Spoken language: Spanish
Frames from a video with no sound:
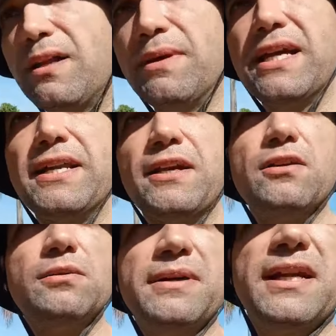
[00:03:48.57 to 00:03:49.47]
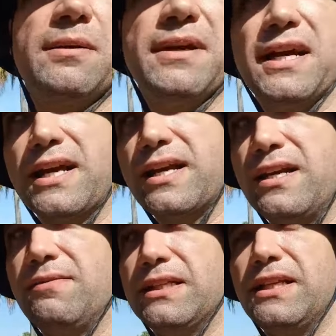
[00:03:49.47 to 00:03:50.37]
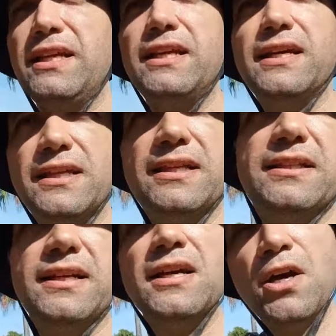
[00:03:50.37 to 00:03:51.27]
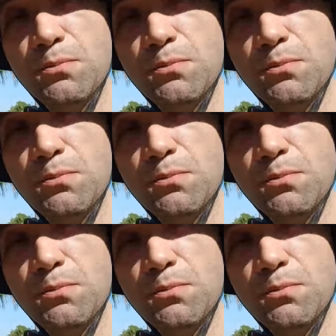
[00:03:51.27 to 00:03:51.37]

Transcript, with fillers: al mecánico para que me cargara la batería, etc.